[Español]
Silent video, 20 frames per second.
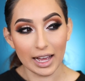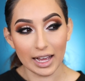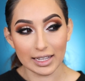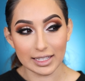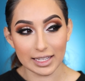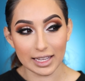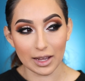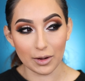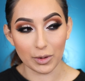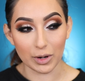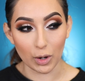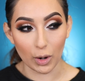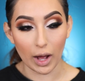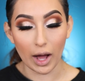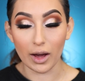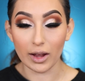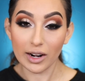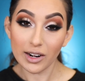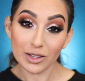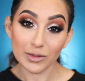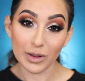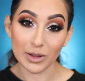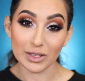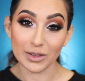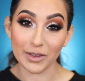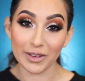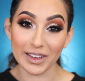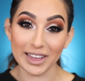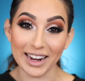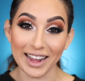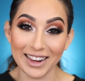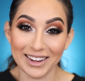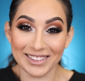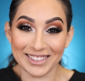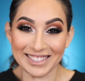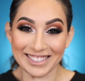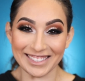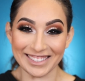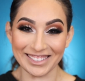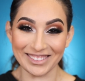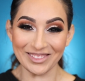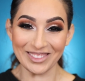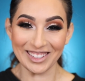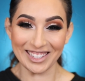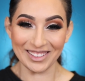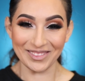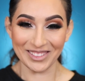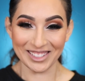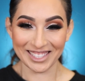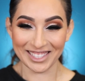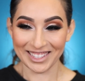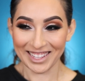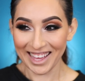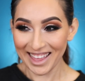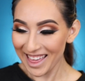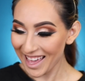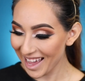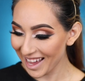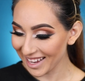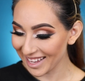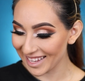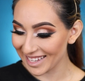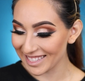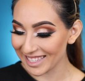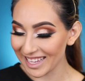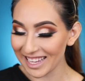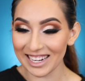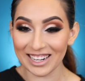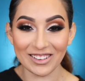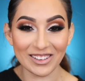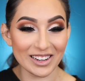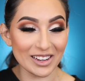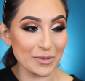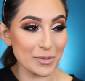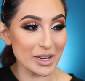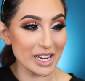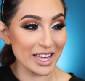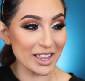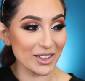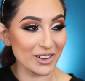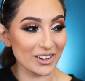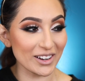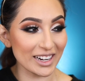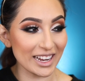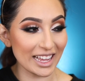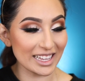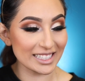Así que bueno, ahora los vamos a ver a lo que estoy muy emocionada, que es el iluminador.